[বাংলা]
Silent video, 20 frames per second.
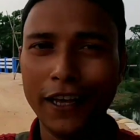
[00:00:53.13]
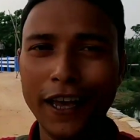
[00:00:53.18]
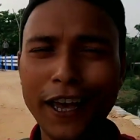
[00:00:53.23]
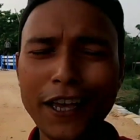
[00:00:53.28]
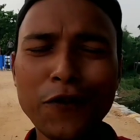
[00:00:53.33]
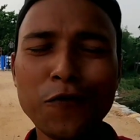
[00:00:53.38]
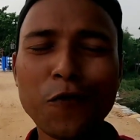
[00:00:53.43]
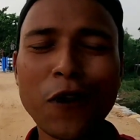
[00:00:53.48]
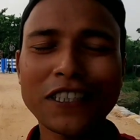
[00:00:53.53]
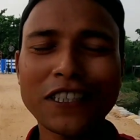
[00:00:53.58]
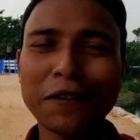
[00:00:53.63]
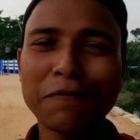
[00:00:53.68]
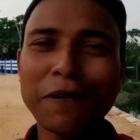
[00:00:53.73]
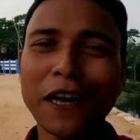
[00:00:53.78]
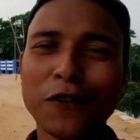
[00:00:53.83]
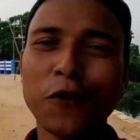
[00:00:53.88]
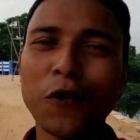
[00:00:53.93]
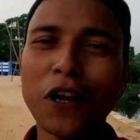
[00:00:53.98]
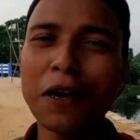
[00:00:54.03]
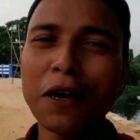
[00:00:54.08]
এই হোয়াটসঅ্যাপ
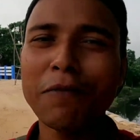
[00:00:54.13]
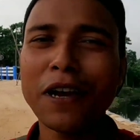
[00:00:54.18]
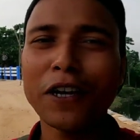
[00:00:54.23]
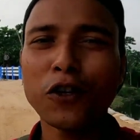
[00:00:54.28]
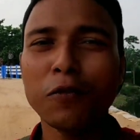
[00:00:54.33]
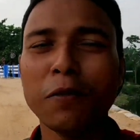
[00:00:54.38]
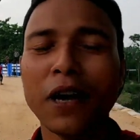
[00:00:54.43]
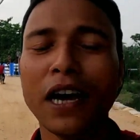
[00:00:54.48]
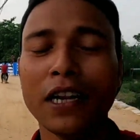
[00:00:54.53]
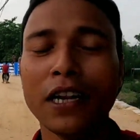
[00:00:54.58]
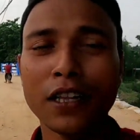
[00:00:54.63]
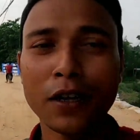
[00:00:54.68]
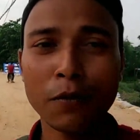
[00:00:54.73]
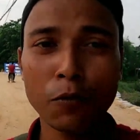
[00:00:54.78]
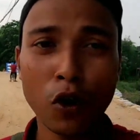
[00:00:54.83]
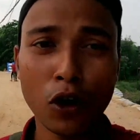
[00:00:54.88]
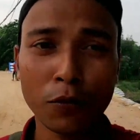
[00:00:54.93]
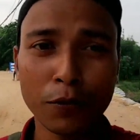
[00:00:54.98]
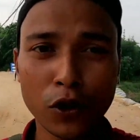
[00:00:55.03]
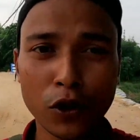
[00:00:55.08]
গ্যাস ওয়েলকাম ব্যাক টু মাই আনাদার
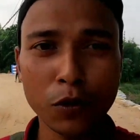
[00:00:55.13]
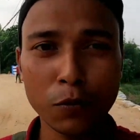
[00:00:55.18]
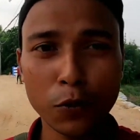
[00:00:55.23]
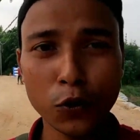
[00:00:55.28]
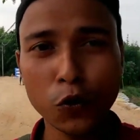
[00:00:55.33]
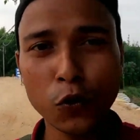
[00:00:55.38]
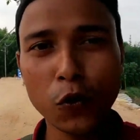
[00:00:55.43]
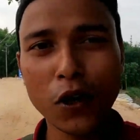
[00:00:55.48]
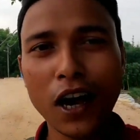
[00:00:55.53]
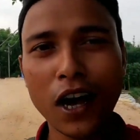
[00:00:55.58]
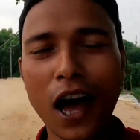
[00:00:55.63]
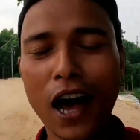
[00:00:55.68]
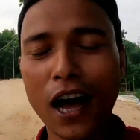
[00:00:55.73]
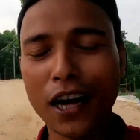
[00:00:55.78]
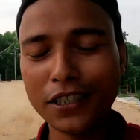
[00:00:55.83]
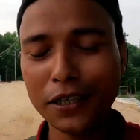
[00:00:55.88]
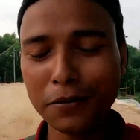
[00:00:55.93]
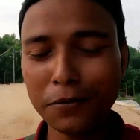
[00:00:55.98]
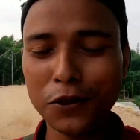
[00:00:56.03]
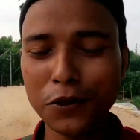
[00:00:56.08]
ব্লগ ভিডিও বন্ধুরা
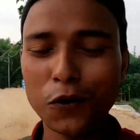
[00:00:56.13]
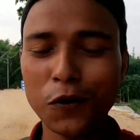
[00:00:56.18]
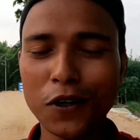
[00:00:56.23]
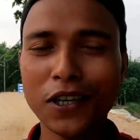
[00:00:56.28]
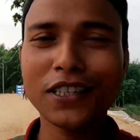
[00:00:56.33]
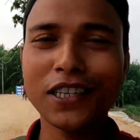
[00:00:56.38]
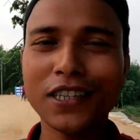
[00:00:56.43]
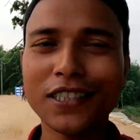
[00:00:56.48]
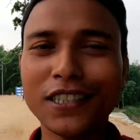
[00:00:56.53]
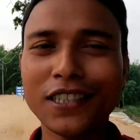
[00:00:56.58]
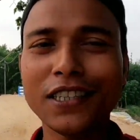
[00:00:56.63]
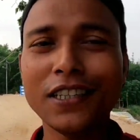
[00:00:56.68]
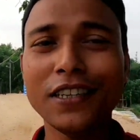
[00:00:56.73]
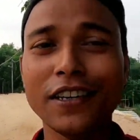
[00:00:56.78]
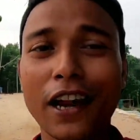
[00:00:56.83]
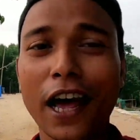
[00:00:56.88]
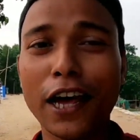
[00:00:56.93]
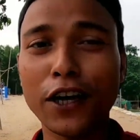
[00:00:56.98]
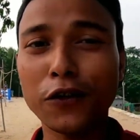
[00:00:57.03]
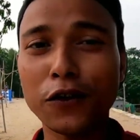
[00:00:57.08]
আজ আমি চলে এসেছি
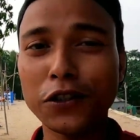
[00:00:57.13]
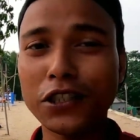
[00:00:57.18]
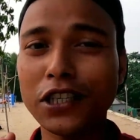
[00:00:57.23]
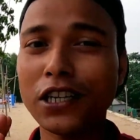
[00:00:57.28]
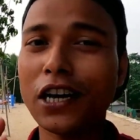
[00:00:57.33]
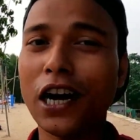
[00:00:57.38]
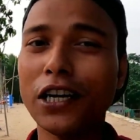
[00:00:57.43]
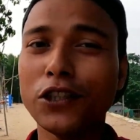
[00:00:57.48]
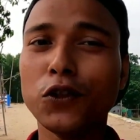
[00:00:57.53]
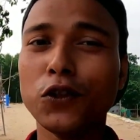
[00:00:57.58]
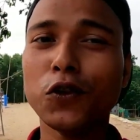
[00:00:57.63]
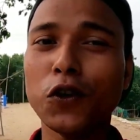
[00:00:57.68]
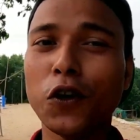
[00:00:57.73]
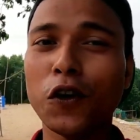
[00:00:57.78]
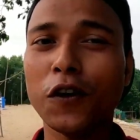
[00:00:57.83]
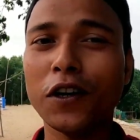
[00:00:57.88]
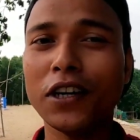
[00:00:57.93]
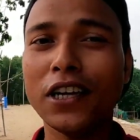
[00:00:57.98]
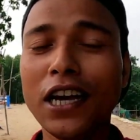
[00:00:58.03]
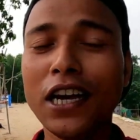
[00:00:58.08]
রায়গঞ্জের
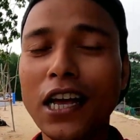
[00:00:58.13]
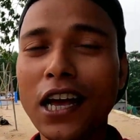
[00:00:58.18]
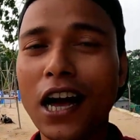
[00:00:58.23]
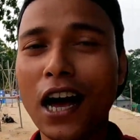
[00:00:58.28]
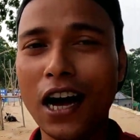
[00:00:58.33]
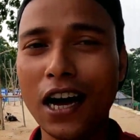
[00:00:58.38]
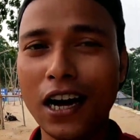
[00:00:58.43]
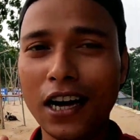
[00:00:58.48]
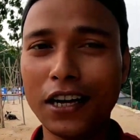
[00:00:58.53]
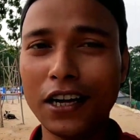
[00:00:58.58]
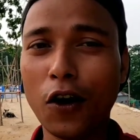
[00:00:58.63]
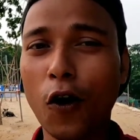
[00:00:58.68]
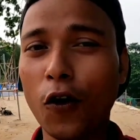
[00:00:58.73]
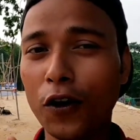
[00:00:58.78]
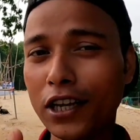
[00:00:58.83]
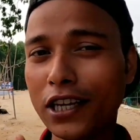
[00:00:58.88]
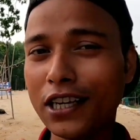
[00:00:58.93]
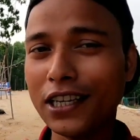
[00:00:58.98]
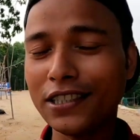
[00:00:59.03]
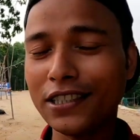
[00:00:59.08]
কান্তনগরে আর
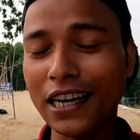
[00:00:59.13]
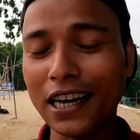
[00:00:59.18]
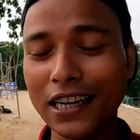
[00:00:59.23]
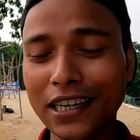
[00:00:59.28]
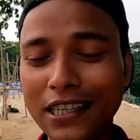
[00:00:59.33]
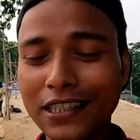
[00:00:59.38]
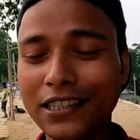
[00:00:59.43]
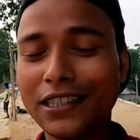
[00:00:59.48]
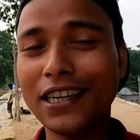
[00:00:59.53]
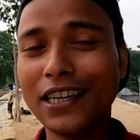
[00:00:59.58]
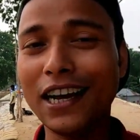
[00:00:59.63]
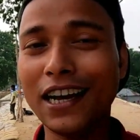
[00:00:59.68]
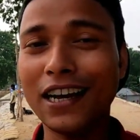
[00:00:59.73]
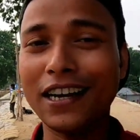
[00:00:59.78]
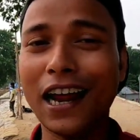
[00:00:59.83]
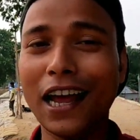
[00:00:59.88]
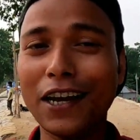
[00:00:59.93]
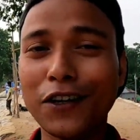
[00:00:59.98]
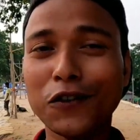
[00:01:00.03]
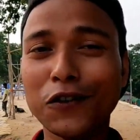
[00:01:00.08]
অনেকে জানে যে
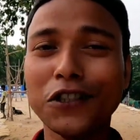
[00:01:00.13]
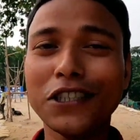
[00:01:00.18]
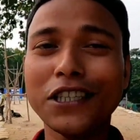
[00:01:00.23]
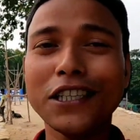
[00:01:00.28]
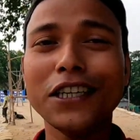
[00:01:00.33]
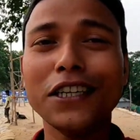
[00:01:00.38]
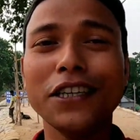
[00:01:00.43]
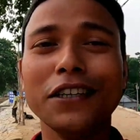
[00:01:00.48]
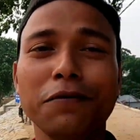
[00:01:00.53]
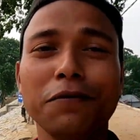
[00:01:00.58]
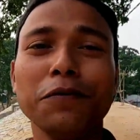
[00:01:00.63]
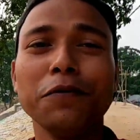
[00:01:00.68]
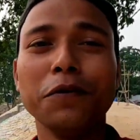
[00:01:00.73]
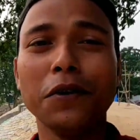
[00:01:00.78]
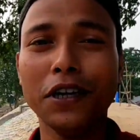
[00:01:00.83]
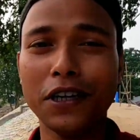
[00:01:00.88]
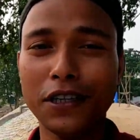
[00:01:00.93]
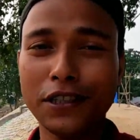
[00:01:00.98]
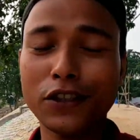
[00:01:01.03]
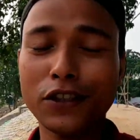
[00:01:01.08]
রায়গঞ্জে
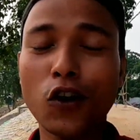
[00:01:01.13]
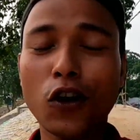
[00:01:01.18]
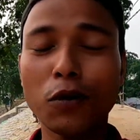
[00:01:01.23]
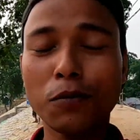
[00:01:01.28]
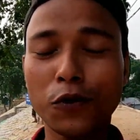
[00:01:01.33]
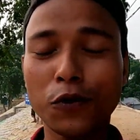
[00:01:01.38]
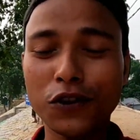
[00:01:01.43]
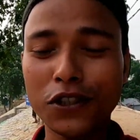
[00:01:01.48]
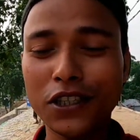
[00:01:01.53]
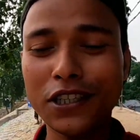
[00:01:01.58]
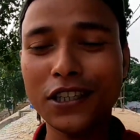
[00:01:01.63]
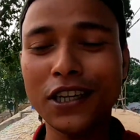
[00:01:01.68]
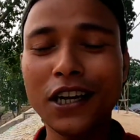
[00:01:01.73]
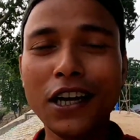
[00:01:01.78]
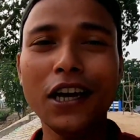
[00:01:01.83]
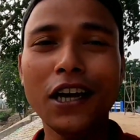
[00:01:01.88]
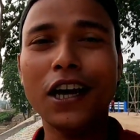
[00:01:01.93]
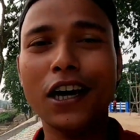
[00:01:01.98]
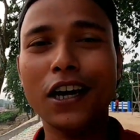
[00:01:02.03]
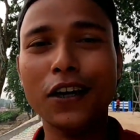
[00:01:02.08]
ইস্কন মন্দির
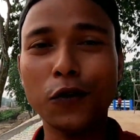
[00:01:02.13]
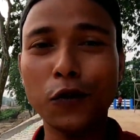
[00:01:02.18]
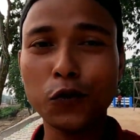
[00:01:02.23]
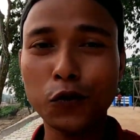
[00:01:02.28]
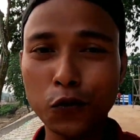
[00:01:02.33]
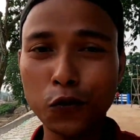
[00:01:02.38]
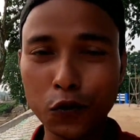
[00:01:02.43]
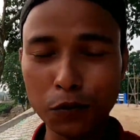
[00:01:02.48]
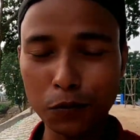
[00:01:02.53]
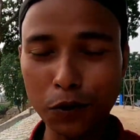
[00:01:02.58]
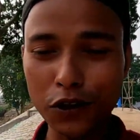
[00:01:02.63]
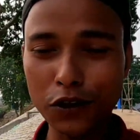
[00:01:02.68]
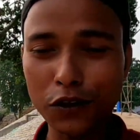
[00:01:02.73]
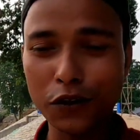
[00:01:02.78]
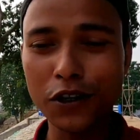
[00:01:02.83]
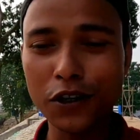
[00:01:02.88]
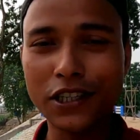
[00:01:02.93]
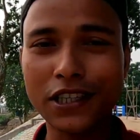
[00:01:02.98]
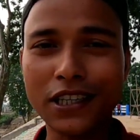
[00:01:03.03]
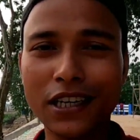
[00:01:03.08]
নতুন উদ্বোধন
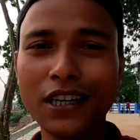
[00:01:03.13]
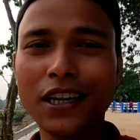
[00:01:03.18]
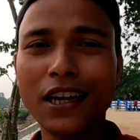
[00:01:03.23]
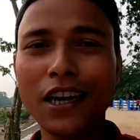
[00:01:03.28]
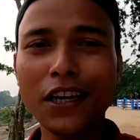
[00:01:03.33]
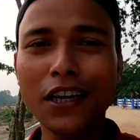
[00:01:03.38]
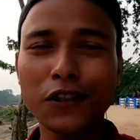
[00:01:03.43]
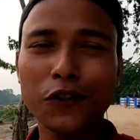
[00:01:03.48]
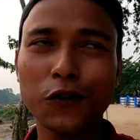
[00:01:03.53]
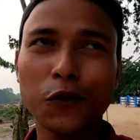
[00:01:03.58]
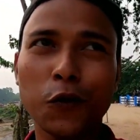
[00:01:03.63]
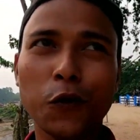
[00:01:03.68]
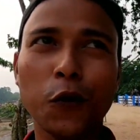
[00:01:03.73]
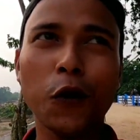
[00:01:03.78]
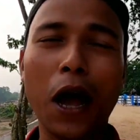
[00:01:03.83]
হয়েছে তো